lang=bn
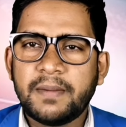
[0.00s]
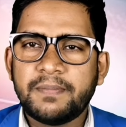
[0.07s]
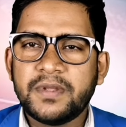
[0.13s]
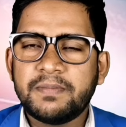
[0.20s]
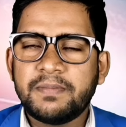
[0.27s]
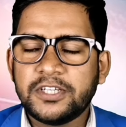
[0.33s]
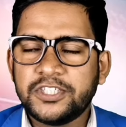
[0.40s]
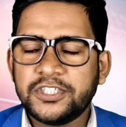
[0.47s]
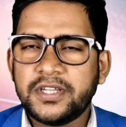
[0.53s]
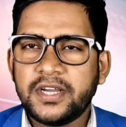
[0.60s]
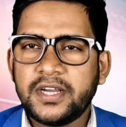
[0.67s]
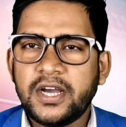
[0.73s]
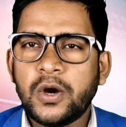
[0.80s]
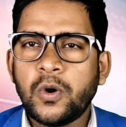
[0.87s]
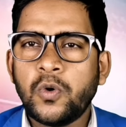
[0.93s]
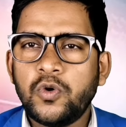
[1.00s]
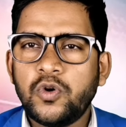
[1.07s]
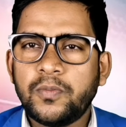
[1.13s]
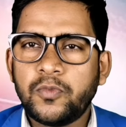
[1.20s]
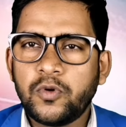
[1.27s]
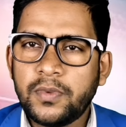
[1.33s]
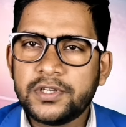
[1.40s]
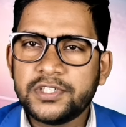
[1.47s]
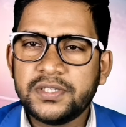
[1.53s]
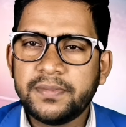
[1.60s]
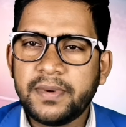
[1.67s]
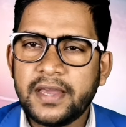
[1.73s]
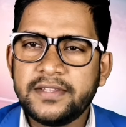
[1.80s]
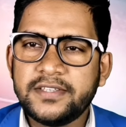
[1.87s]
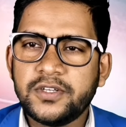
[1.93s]
আপনার পাশে থাকা অন্য প্রবাসী
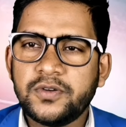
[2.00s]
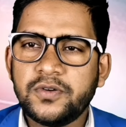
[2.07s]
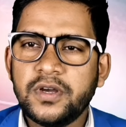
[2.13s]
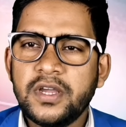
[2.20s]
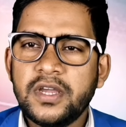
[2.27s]
ভাই যেন